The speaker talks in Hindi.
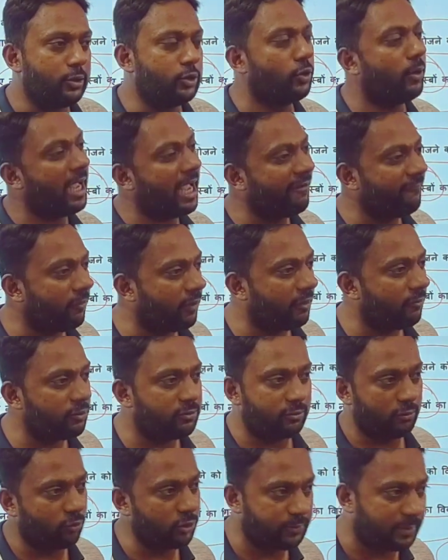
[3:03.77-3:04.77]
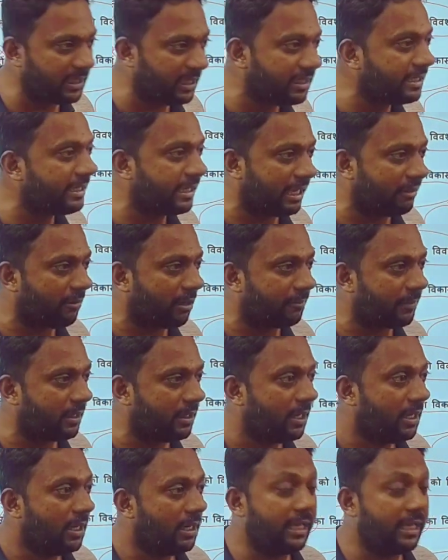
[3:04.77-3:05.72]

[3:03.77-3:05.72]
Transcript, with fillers: जो है वो है वो कुछ बदल नहीं रहा है वहाँ पे